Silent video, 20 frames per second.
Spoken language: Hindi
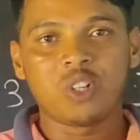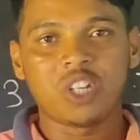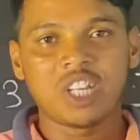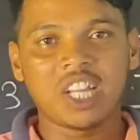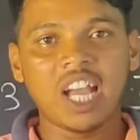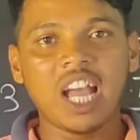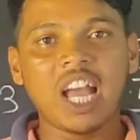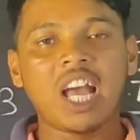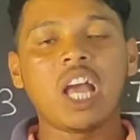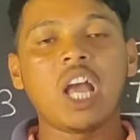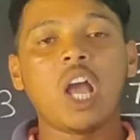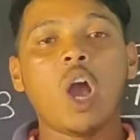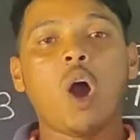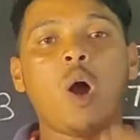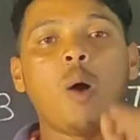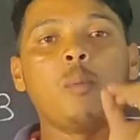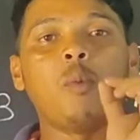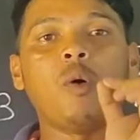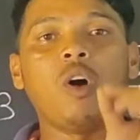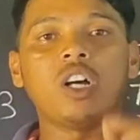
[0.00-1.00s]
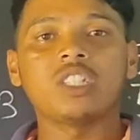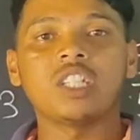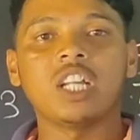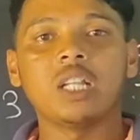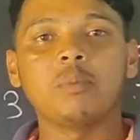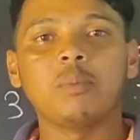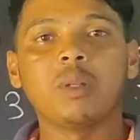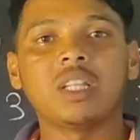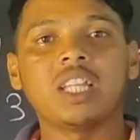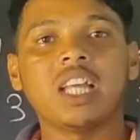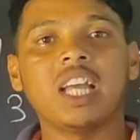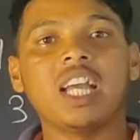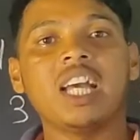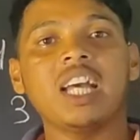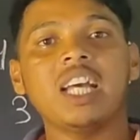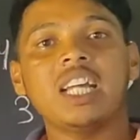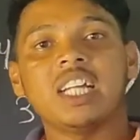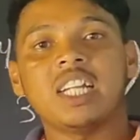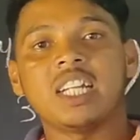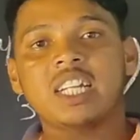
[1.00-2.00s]
ठीक है हम बहुत जल्द मिलते
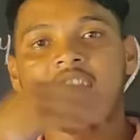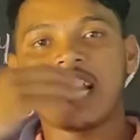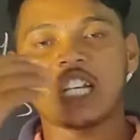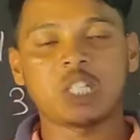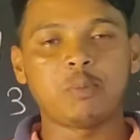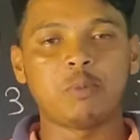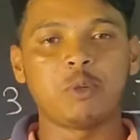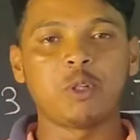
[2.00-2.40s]
हैं नेक्स्ट